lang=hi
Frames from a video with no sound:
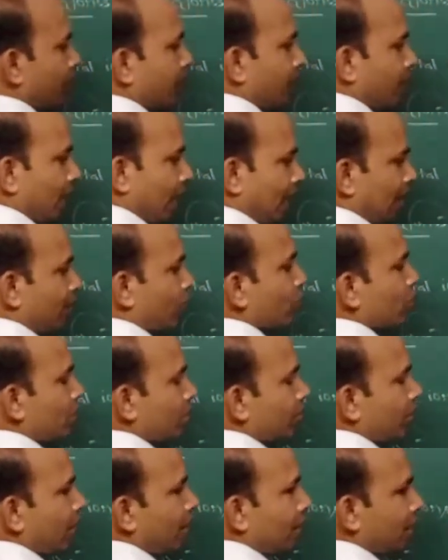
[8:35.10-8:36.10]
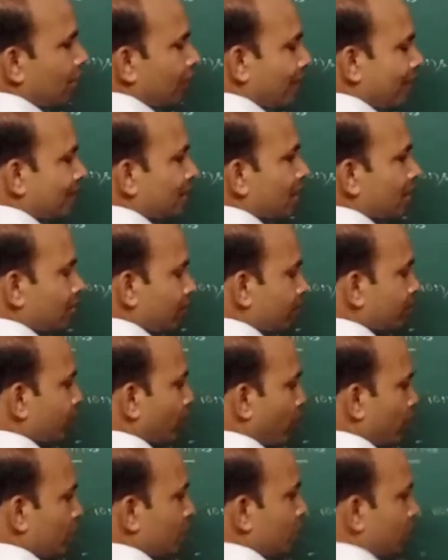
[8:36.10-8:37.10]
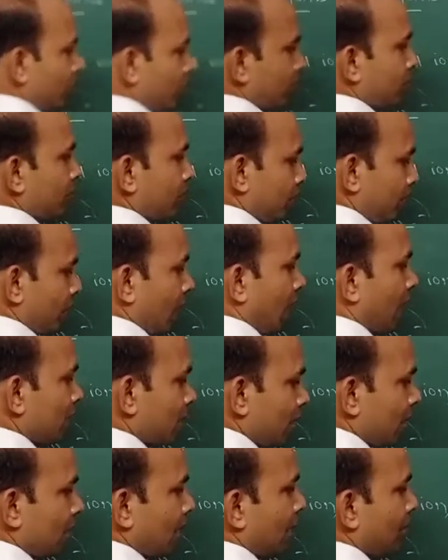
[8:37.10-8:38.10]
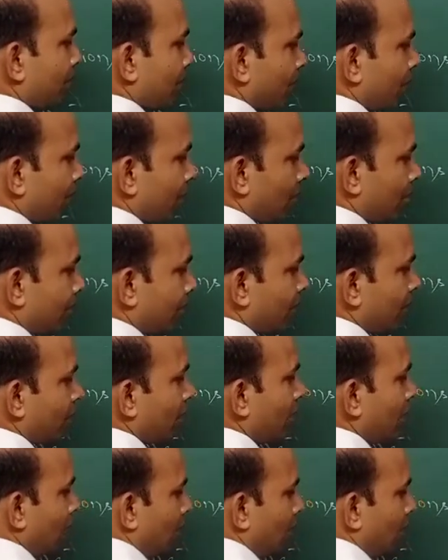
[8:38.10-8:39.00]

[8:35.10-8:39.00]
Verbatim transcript: मैंने यानी पॉजिटिव नहीं लिखा वैसे पॉजिटिव चार्ज लिखा मैंने यहाँ पर